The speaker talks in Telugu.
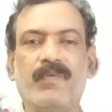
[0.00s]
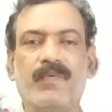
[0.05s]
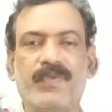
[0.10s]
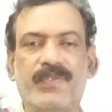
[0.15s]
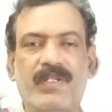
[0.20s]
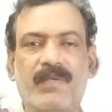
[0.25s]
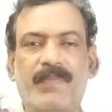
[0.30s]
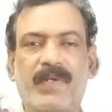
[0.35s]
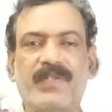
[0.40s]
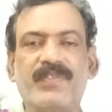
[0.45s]

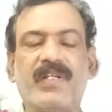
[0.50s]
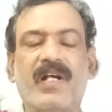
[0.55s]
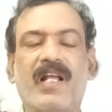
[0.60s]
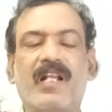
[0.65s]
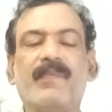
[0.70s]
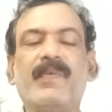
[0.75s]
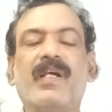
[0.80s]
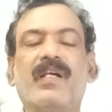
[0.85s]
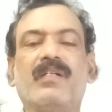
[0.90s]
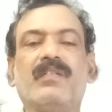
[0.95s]
విష
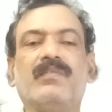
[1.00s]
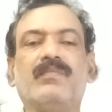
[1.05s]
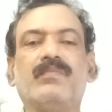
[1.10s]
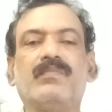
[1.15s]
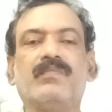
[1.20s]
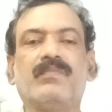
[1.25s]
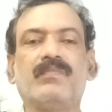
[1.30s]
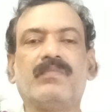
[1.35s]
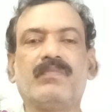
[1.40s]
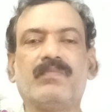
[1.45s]
ప్రచారమే
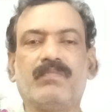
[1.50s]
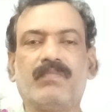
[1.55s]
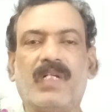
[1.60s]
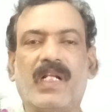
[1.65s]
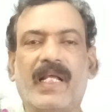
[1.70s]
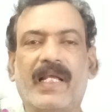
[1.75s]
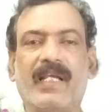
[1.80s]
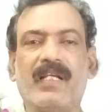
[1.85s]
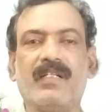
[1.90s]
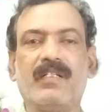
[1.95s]

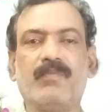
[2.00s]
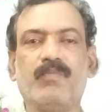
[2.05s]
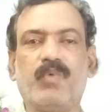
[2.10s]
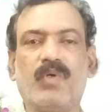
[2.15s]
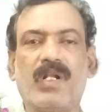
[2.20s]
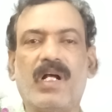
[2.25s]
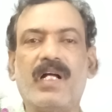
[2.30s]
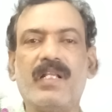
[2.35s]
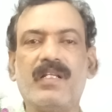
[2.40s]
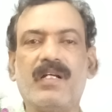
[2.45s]
మనకి
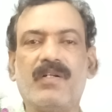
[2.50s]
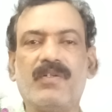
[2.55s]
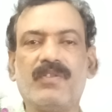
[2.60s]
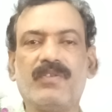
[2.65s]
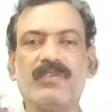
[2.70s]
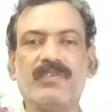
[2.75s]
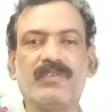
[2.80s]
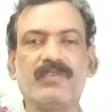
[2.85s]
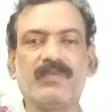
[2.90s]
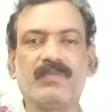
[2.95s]
పునాది
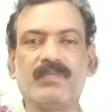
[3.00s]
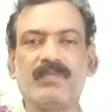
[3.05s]
అంటూ